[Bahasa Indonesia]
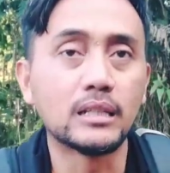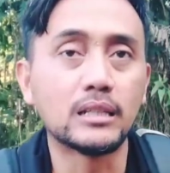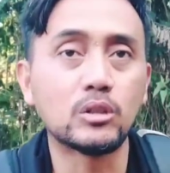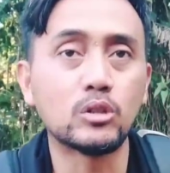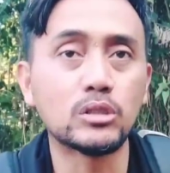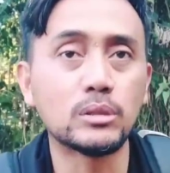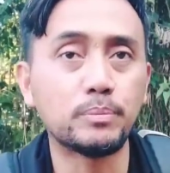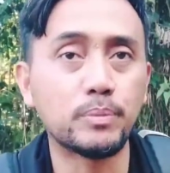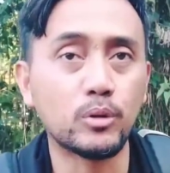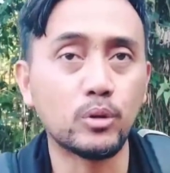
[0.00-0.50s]

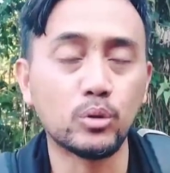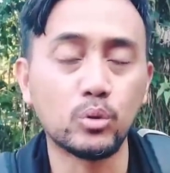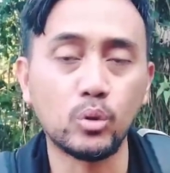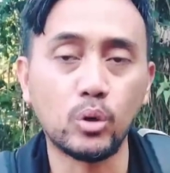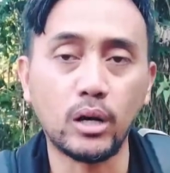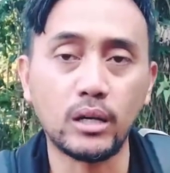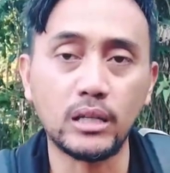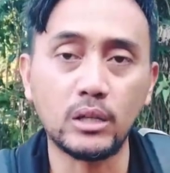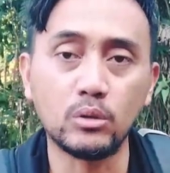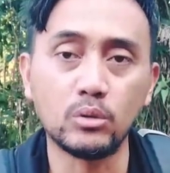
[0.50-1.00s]
Terus
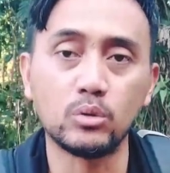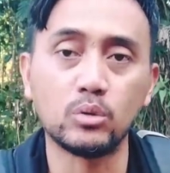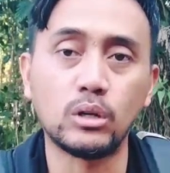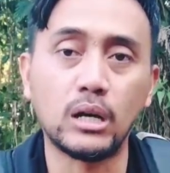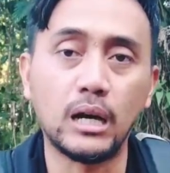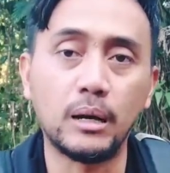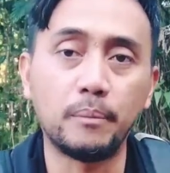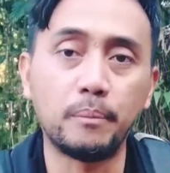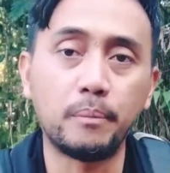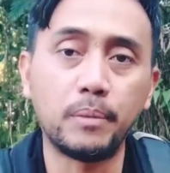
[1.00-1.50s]
peruntukannya untuk
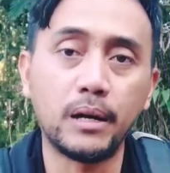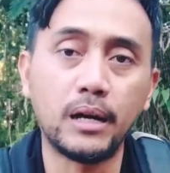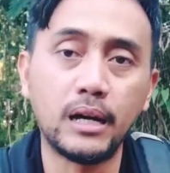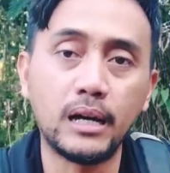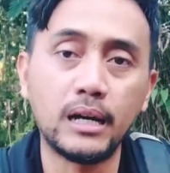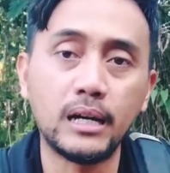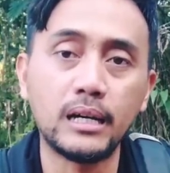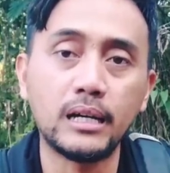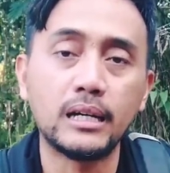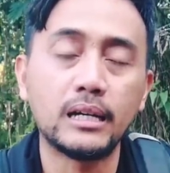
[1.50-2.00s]

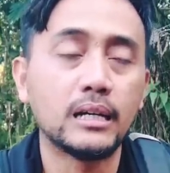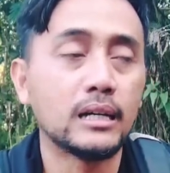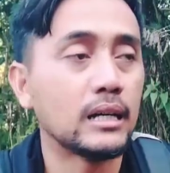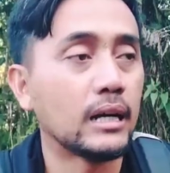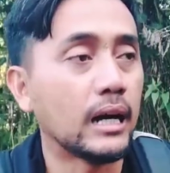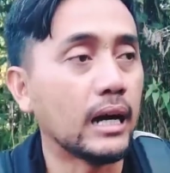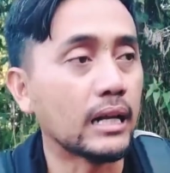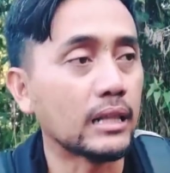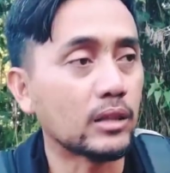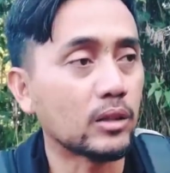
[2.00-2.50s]
apa?
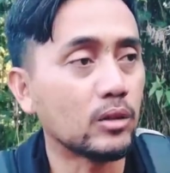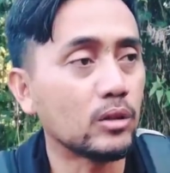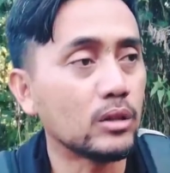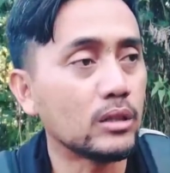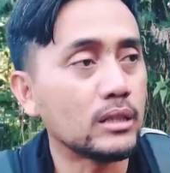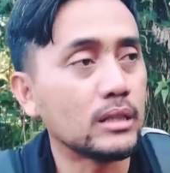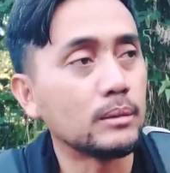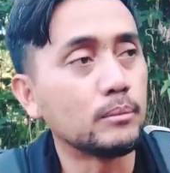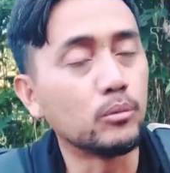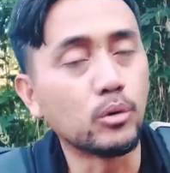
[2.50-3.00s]
Atau
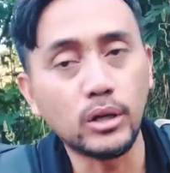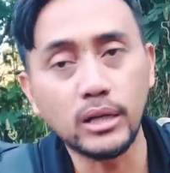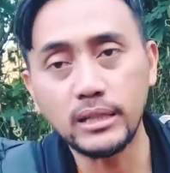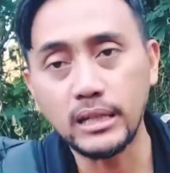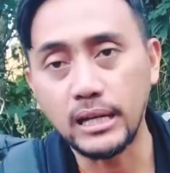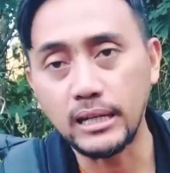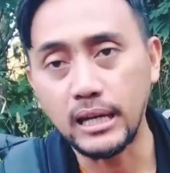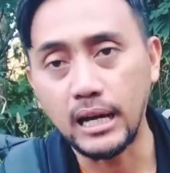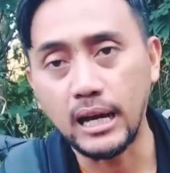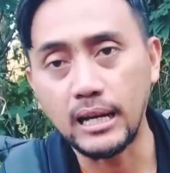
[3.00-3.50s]

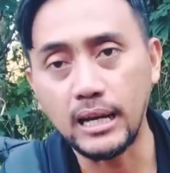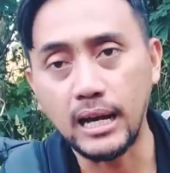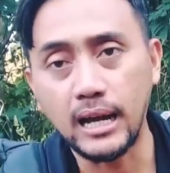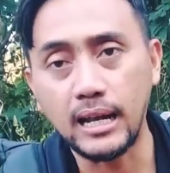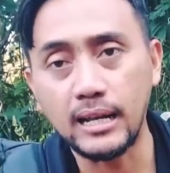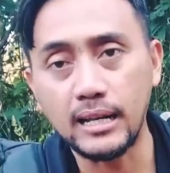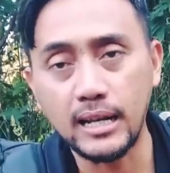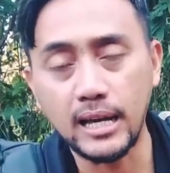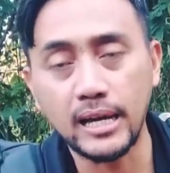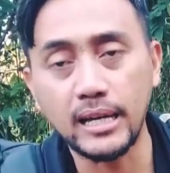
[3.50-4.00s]
mungkin ada
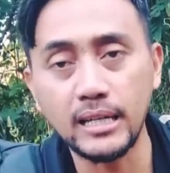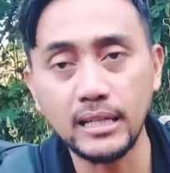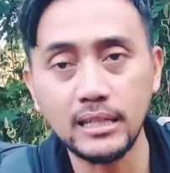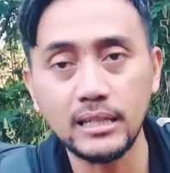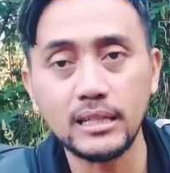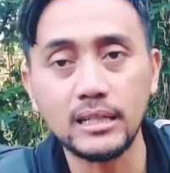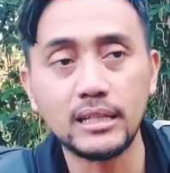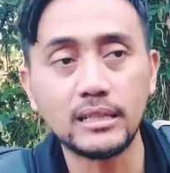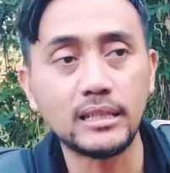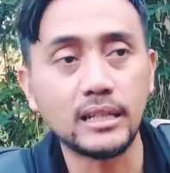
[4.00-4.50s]
hal-hal lain
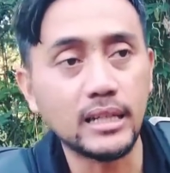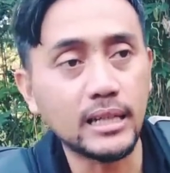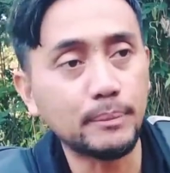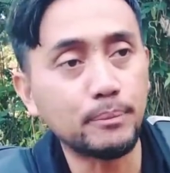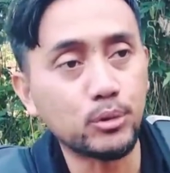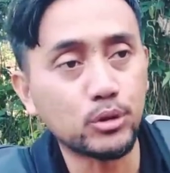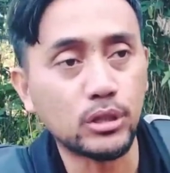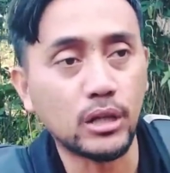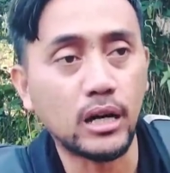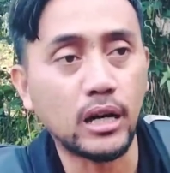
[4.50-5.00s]
e, dari
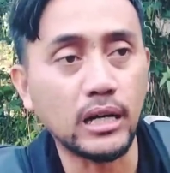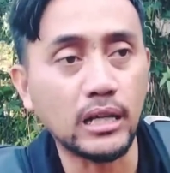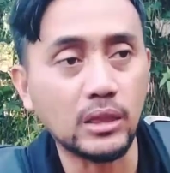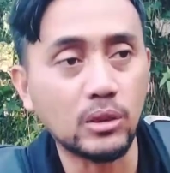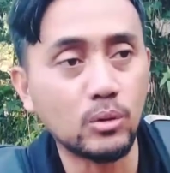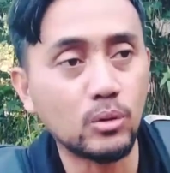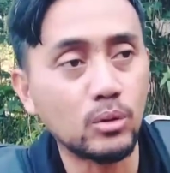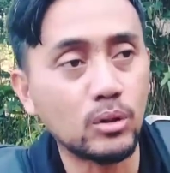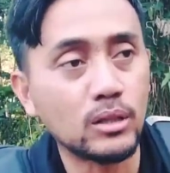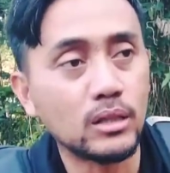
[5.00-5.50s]
pusaka
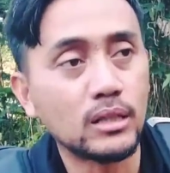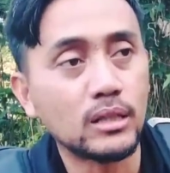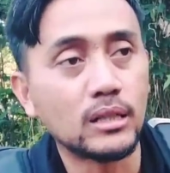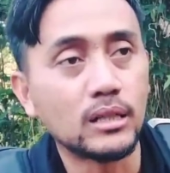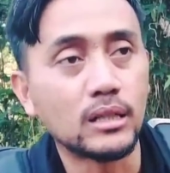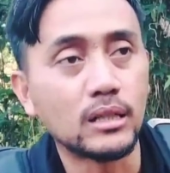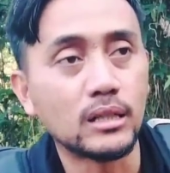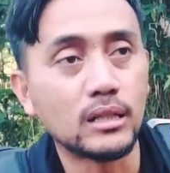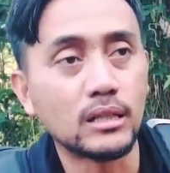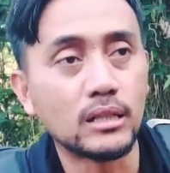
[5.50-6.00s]
itu
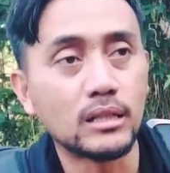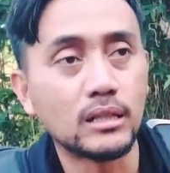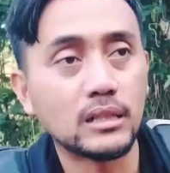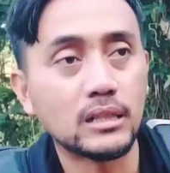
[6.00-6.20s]
e,